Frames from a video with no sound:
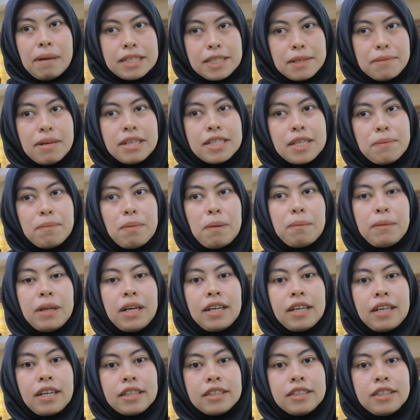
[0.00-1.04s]
masing-masing
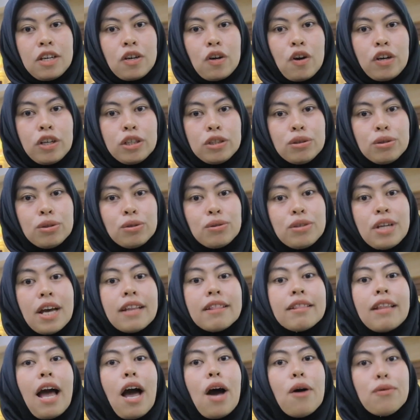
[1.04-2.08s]
pemilik risiko itu
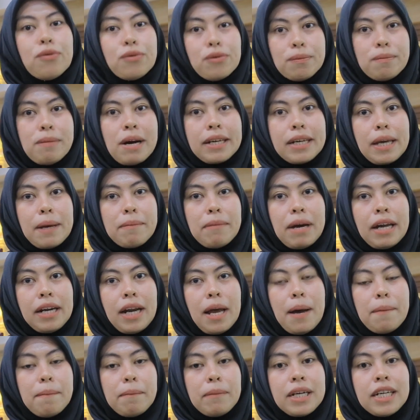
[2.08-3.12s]
sudah tahu
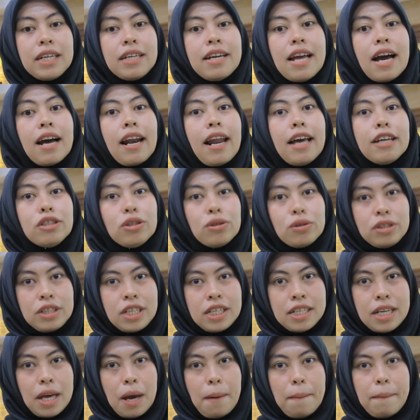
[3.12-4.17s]
bagaimana
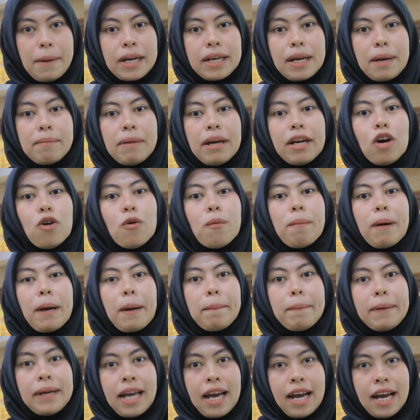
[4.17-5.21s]
menindaklanjutinya bagaimana
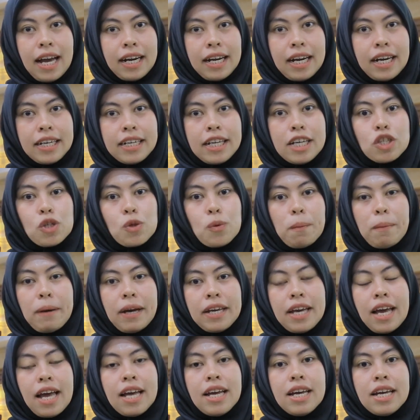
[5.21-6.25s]
upaya penanganannya
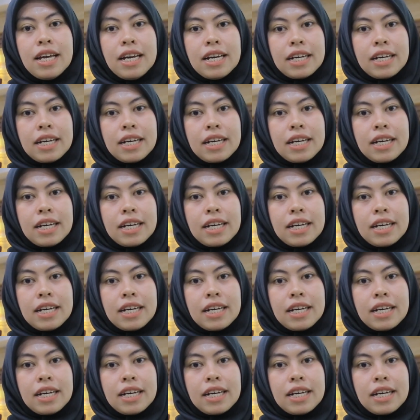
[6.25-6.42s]
supaya